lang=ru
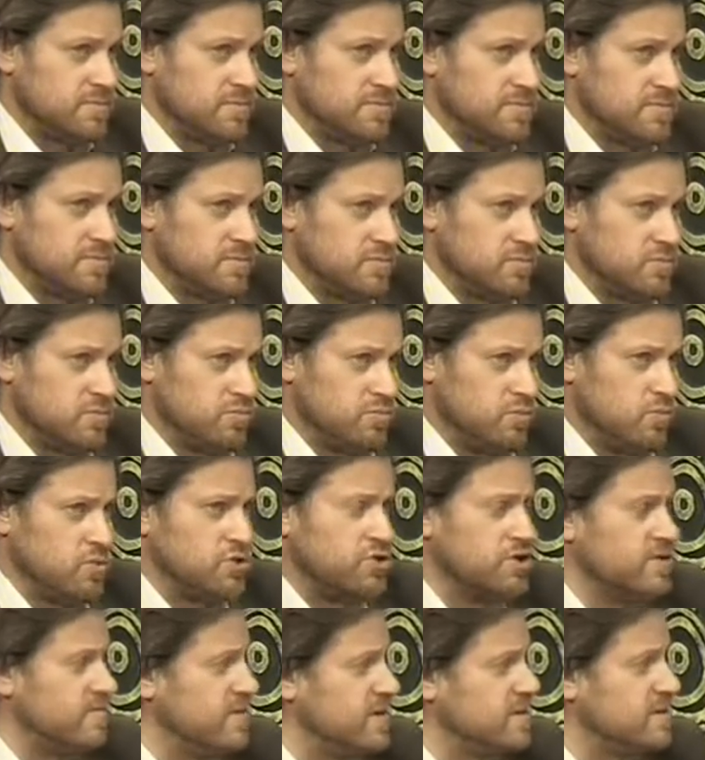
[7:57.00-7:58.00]
больше
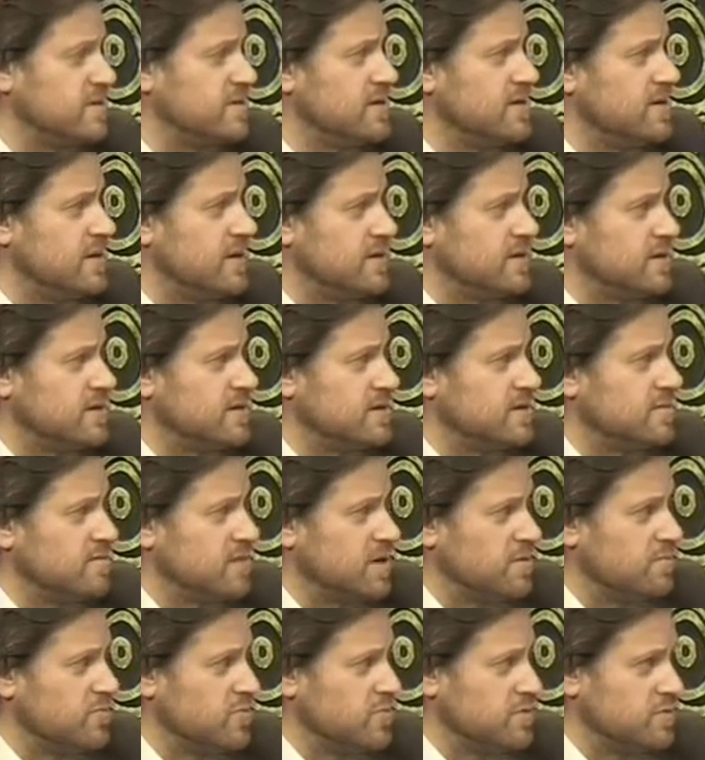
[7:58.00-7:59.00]
20 лет я с ним
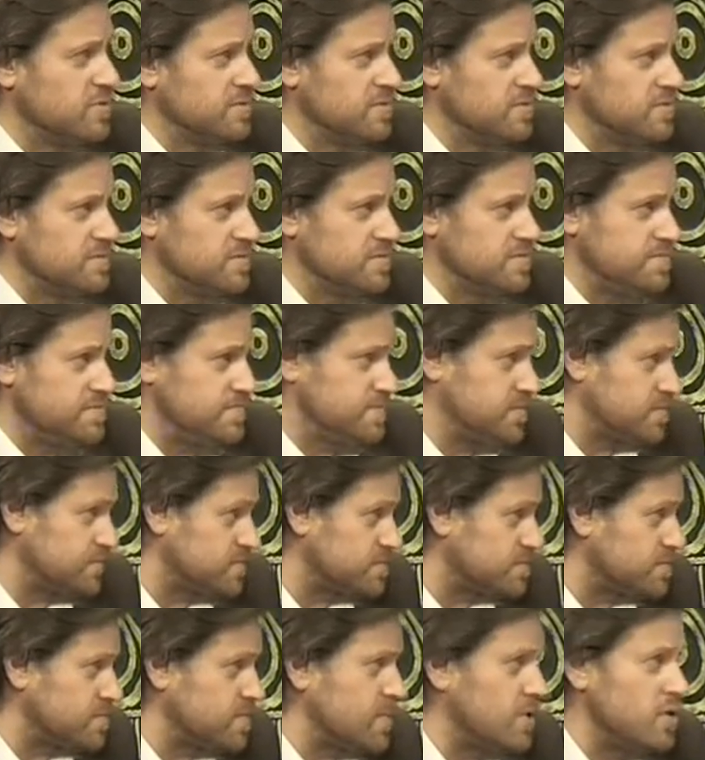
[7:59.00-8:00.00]
работаю.
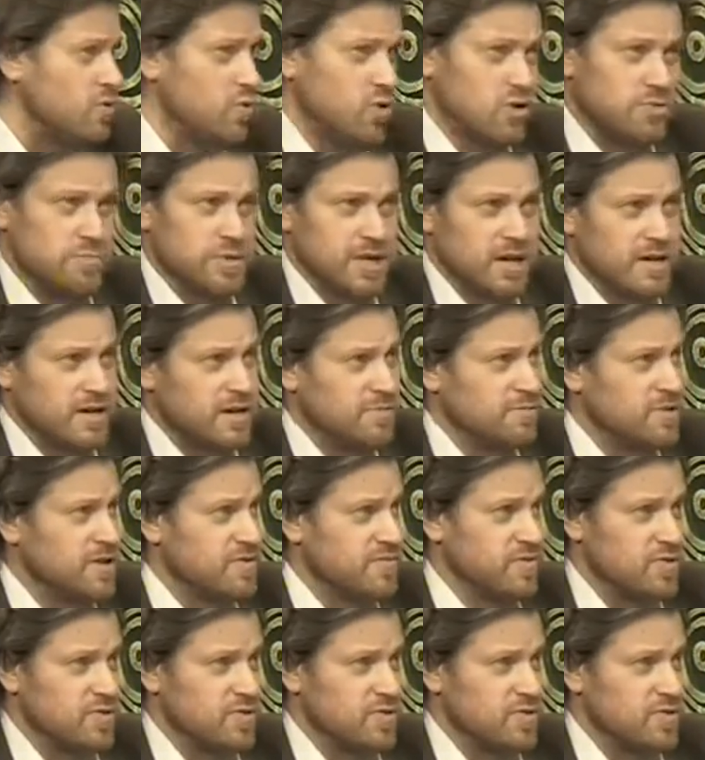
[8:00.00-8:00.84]
Он меня не подвел ни